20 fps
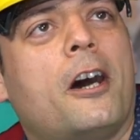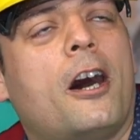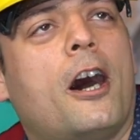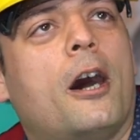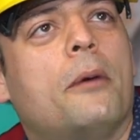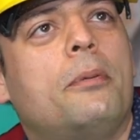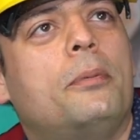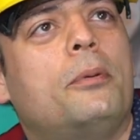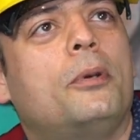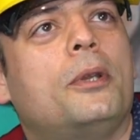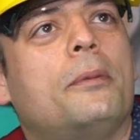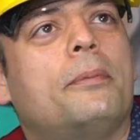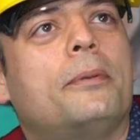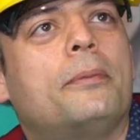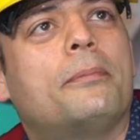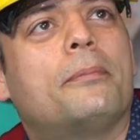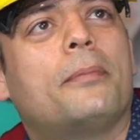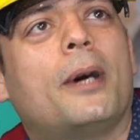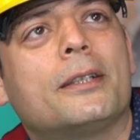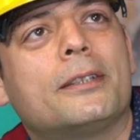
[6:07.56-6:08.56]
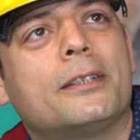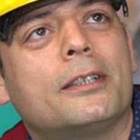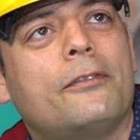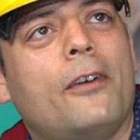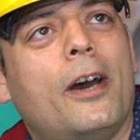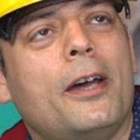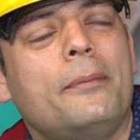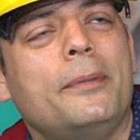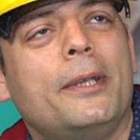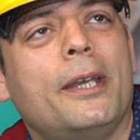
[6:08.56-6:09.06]
Abi böyle bir mantık
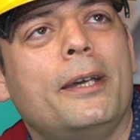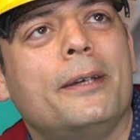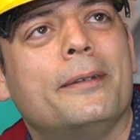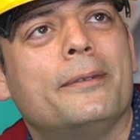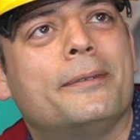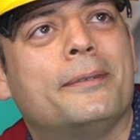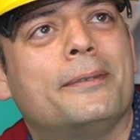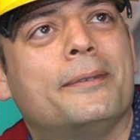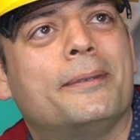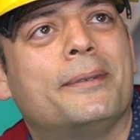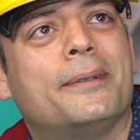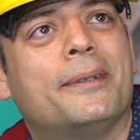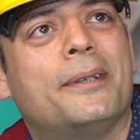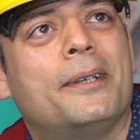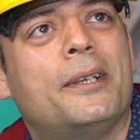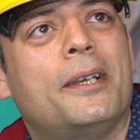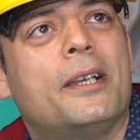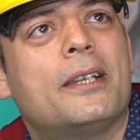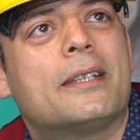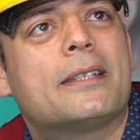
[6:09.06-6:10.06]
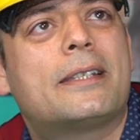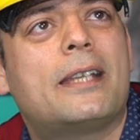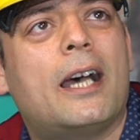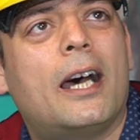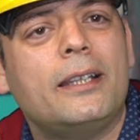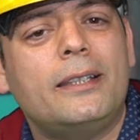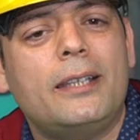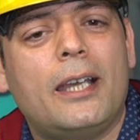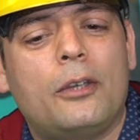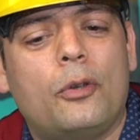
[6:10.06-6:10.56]
var mı ya?
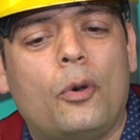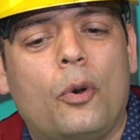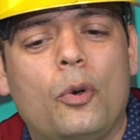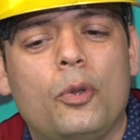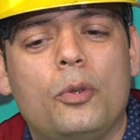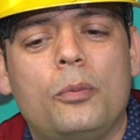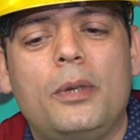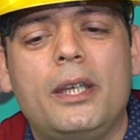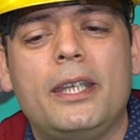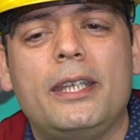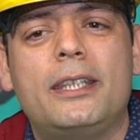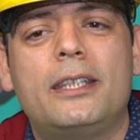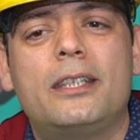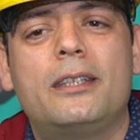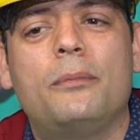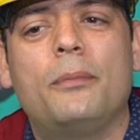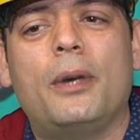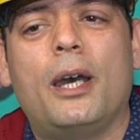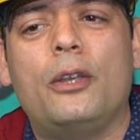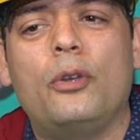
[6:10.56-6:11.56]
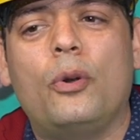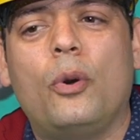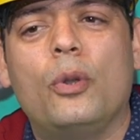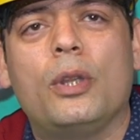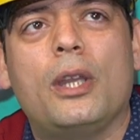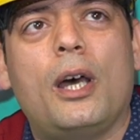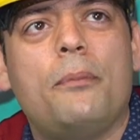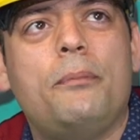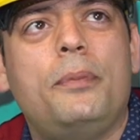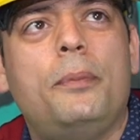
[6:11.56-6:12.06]
Zaten olma ihtimali
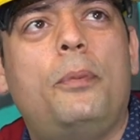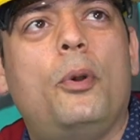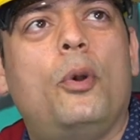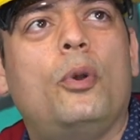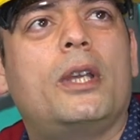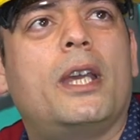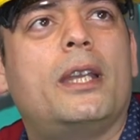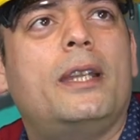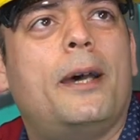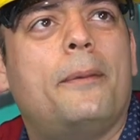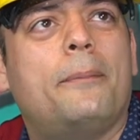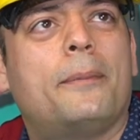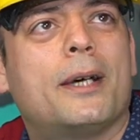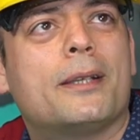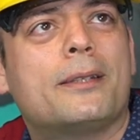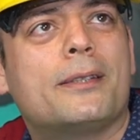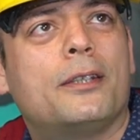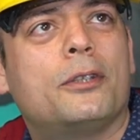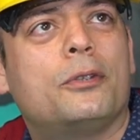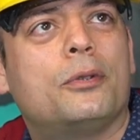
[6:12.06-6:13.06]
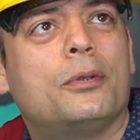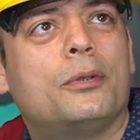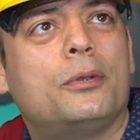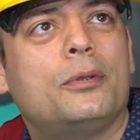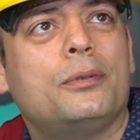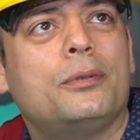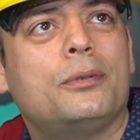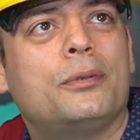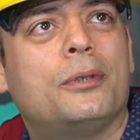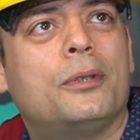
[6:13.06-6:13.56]
olan bir bölgeden
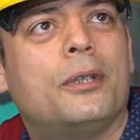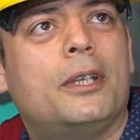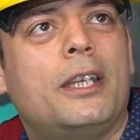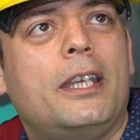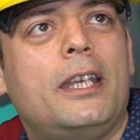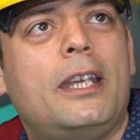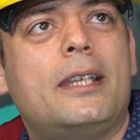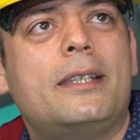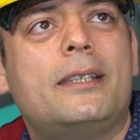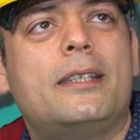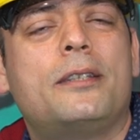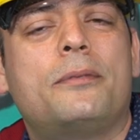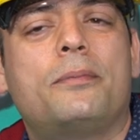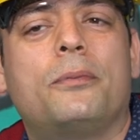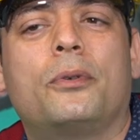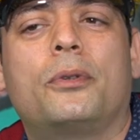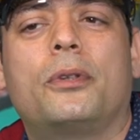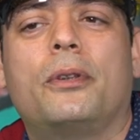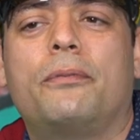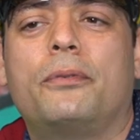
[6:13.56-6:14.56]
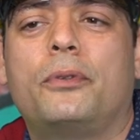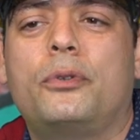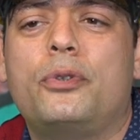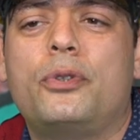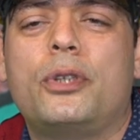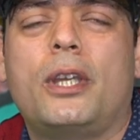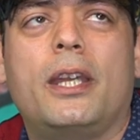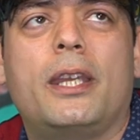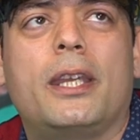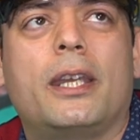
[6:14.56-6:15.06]
bahsediyoruz. İlk sismografi
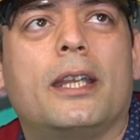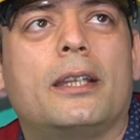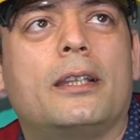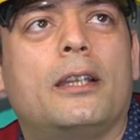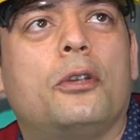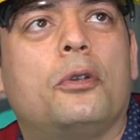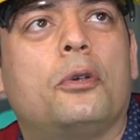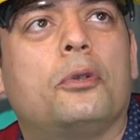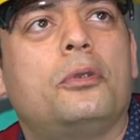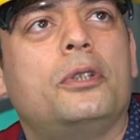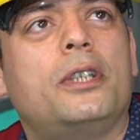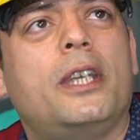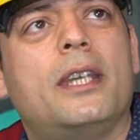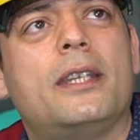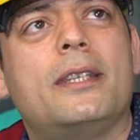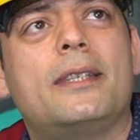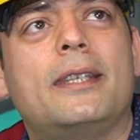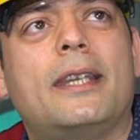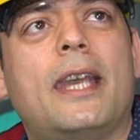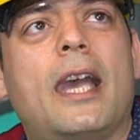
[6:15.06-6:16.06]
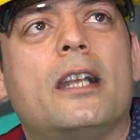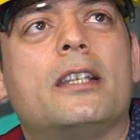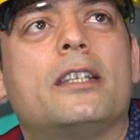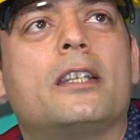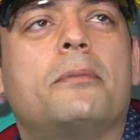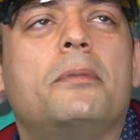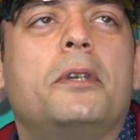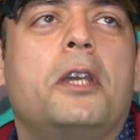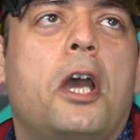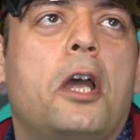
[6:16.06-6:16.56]
küçük hareketler oldu. Gerisi
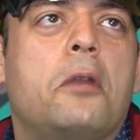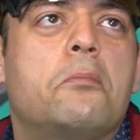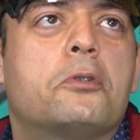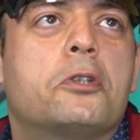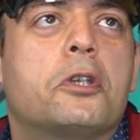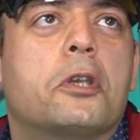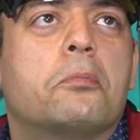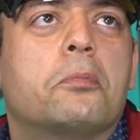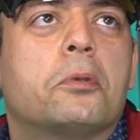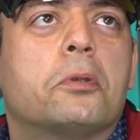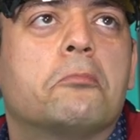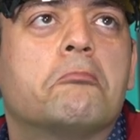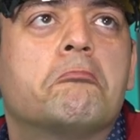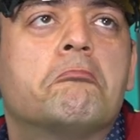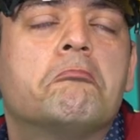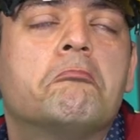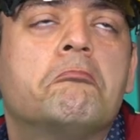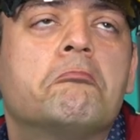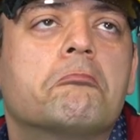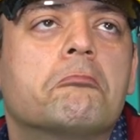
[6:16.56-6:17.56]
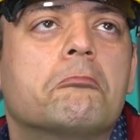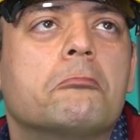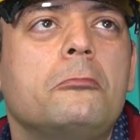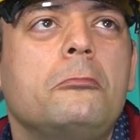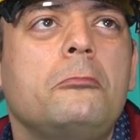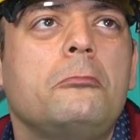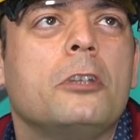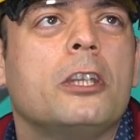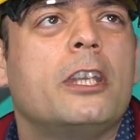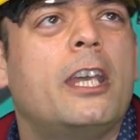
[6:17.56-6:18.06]
gelecek mi gelmeyecek mi?
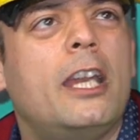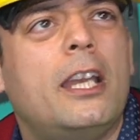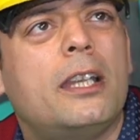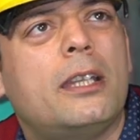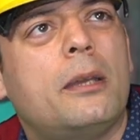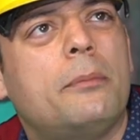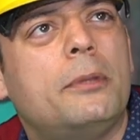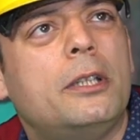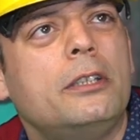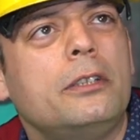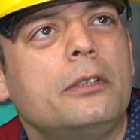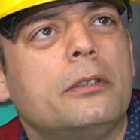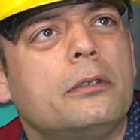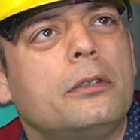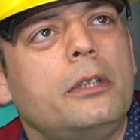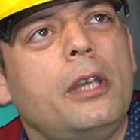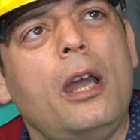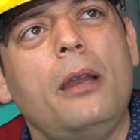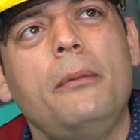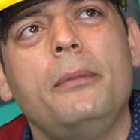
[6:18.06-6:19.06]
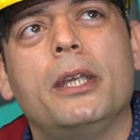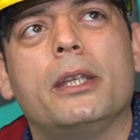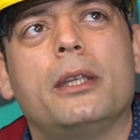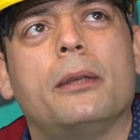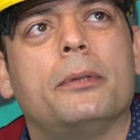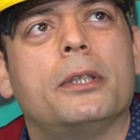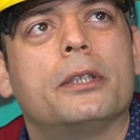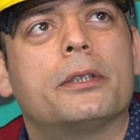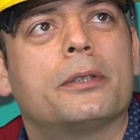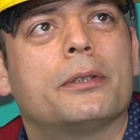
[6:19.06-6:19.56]
Gelebilir,
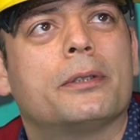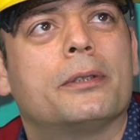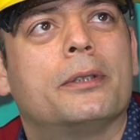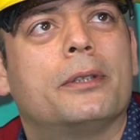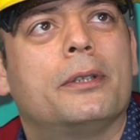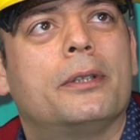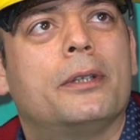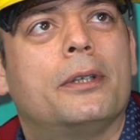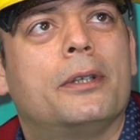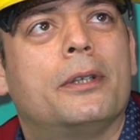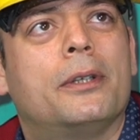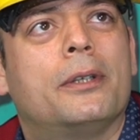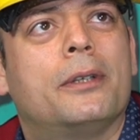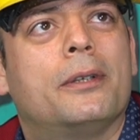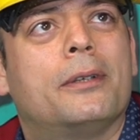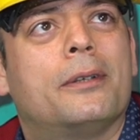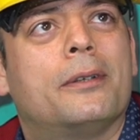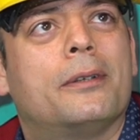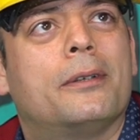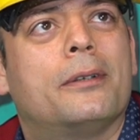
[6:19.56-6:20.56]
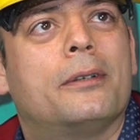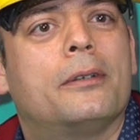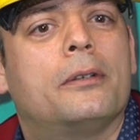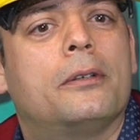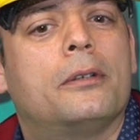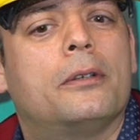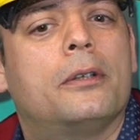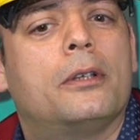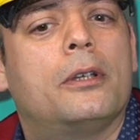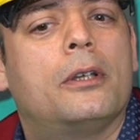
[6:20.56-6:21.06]
gelmeyebilir. Ya olursa?
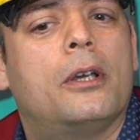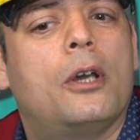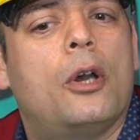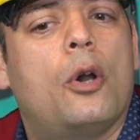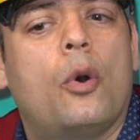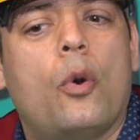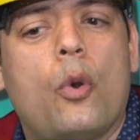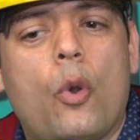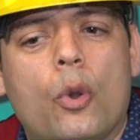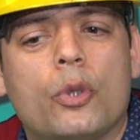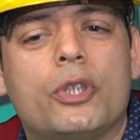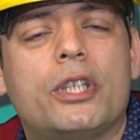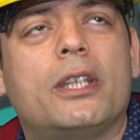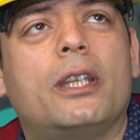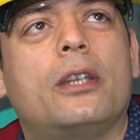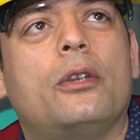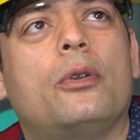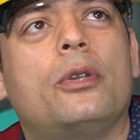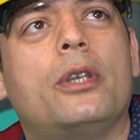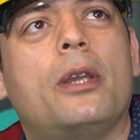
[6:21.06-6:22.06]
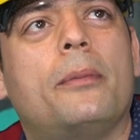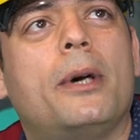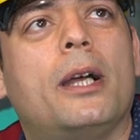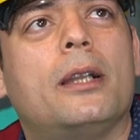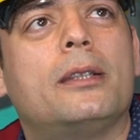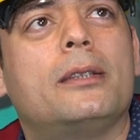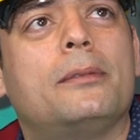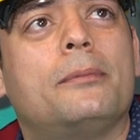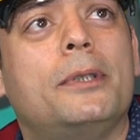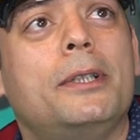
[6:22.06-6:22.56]
Önceden önlem
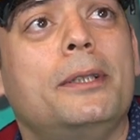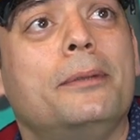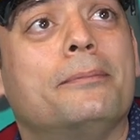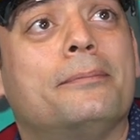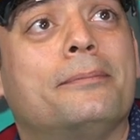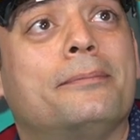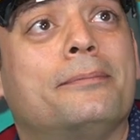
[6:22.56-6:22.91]
aldın mı?